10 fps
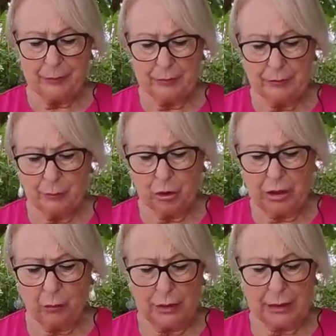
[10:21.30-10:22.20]
mm, por
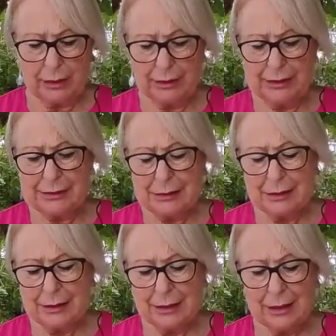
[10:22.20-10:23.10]
la cuenta que les
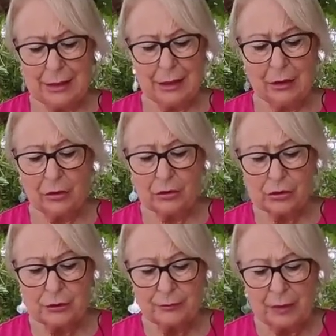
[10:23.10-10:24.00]
tiene,
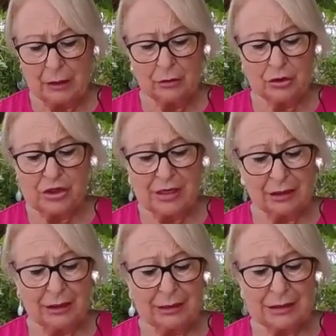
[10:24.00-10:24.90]
ellos no se
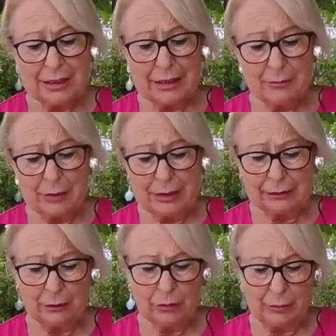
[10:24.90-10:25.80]
arriesgan a
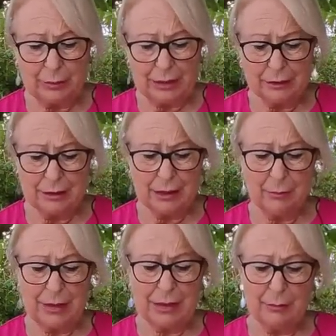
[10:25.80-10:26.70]
enviarte una plantita
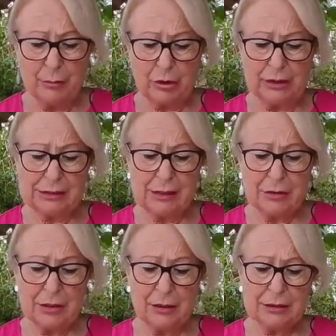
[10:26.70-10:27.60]
mala, porque es
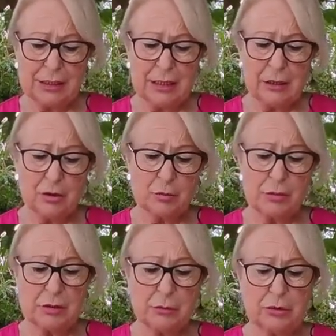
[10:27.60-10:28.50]
hacerse ellos
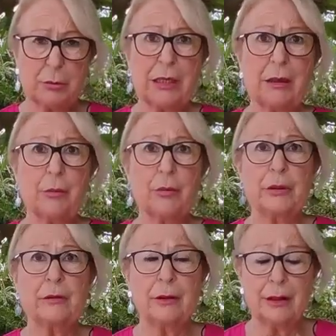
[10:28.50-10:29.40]
mismos mala
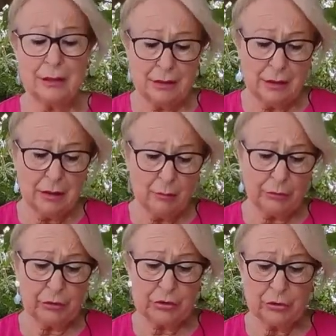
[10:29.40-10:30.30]
publicidad,
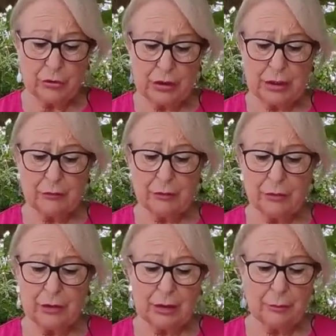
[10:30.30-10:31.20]
pero eso no quiere
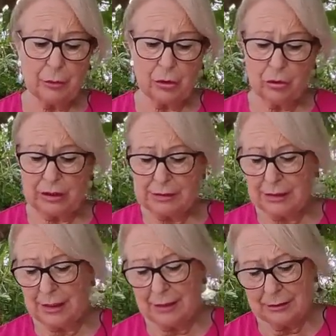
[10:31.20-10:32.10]
decir que por lo que
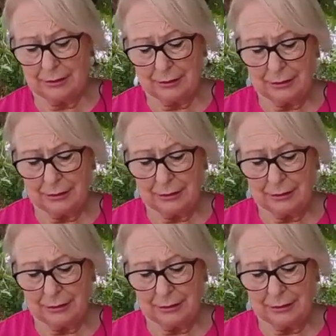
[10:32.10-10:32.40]
sea,